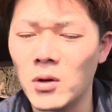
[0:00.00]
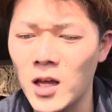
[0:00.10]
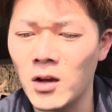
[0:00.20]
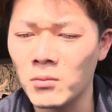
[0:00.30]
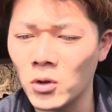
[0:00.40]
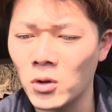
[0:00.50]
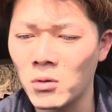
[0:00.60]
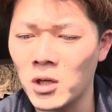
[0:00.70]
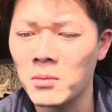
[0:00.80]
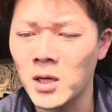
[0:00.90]
えー、思って
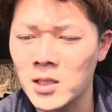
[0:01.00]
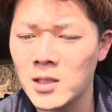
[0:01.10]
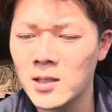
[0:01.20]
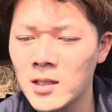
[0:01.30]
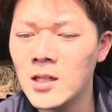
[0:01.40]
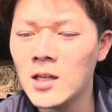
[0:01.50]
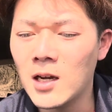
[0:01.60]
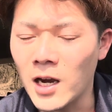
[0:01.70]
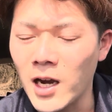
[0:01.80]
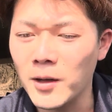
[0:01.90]
おります。
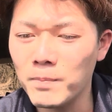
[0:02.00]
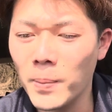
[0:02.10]
はい。